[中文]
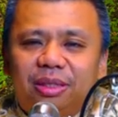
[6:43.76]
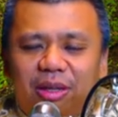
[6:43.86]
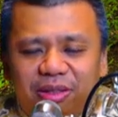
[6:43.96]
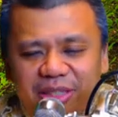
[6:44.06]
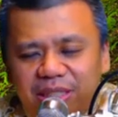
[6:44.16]

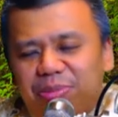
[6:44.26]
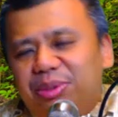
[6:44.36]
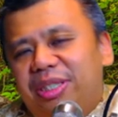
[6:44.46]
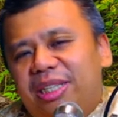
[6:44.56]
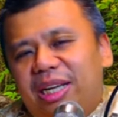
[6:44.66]
啊，其实不
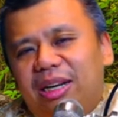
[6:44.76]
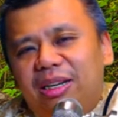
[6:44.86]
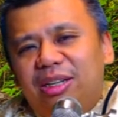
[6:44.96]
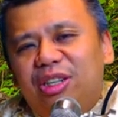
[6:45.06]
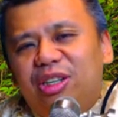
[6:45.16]
是这样。
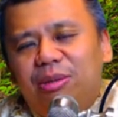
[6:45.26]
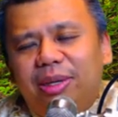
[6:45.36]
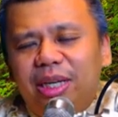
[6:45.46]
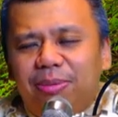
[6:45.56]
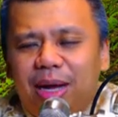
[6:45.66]
我们
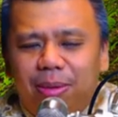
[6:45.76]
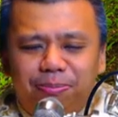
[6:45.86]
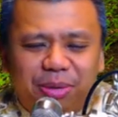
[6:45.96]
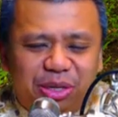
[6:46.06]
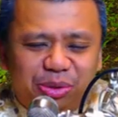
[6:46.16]
可以把它
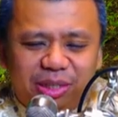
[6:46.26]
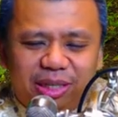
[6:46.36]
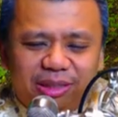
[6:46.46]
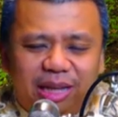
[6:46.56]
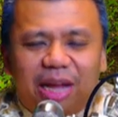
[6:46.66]
比作
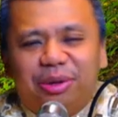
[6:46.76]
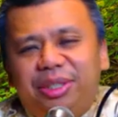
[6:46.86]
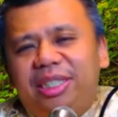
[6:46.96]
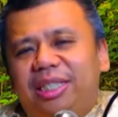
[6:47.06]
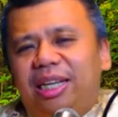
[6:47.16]
像打游
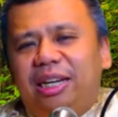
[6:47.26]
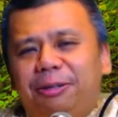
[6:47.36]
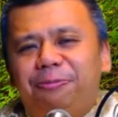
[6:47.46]
戏一样，